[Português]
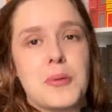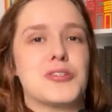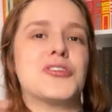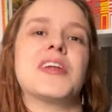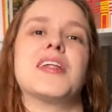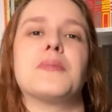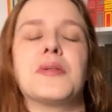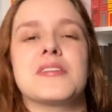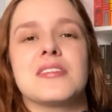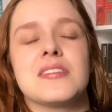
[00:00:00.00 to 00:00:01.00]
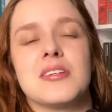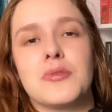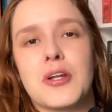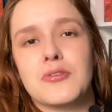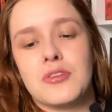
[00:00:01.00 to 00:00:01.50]
apaixonada pela escrita do
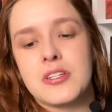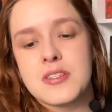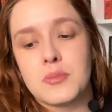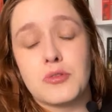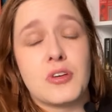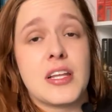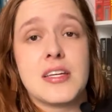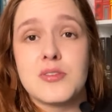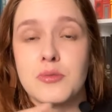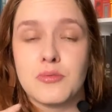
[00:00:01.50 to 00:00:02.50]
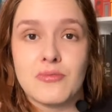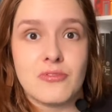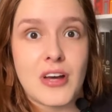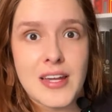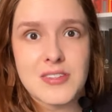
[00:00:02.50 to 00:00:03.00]
Érico Veríssimo. Eu falei isso
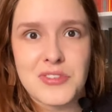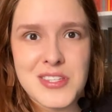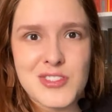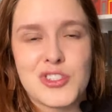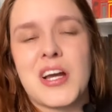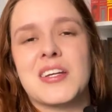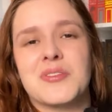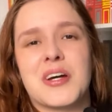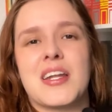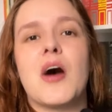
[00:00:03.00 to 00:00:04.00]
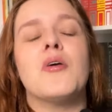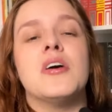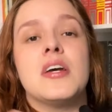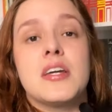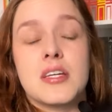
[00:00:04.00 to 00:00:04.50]
várias vezes já aqui no canal.
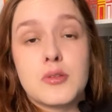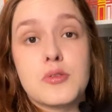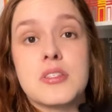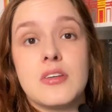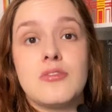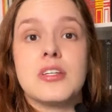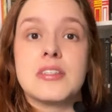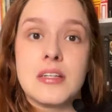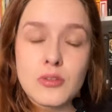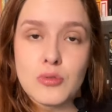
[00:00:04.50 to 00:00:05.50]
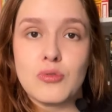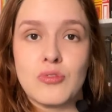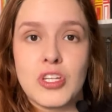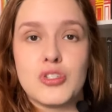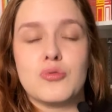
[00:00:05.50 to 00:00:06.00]
Inclusive, tanto no
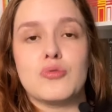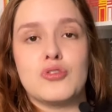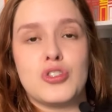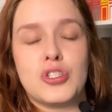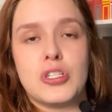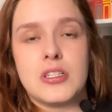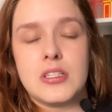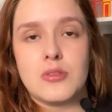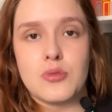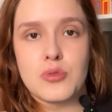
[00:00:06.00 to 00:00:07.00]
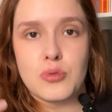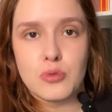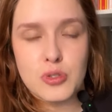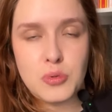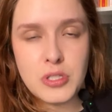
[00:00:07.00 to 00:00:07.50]
vídeo de lidos do
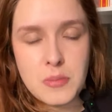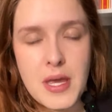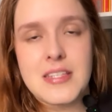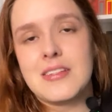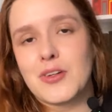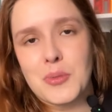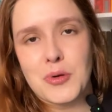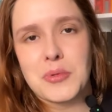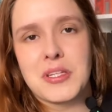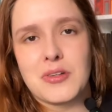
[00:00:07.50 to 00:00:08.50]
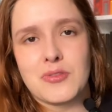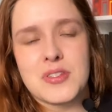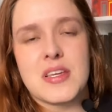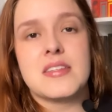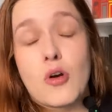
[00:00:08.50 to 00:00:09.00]
último trimestre, como eu comentei com
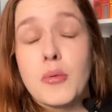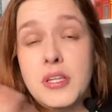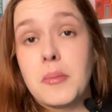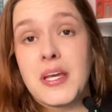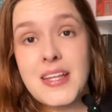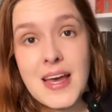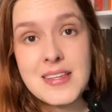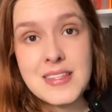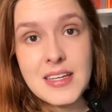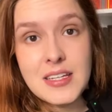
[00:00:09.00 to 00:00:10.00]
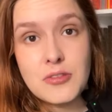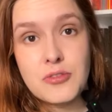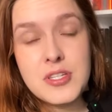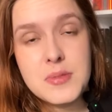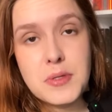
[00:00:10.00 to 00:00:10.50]
vocês, como também na resenha que eu
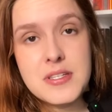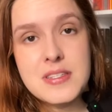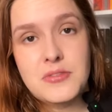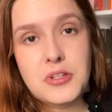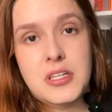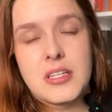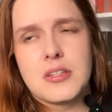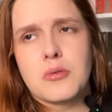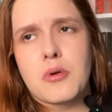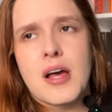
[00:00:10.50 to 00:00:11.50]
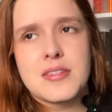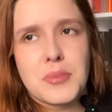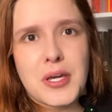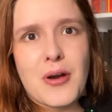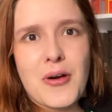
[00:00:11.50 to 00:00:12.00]
fiz para esse livro aqui, que deu quase
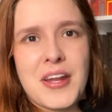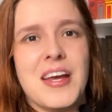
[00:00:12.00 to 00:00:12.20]
meia hora,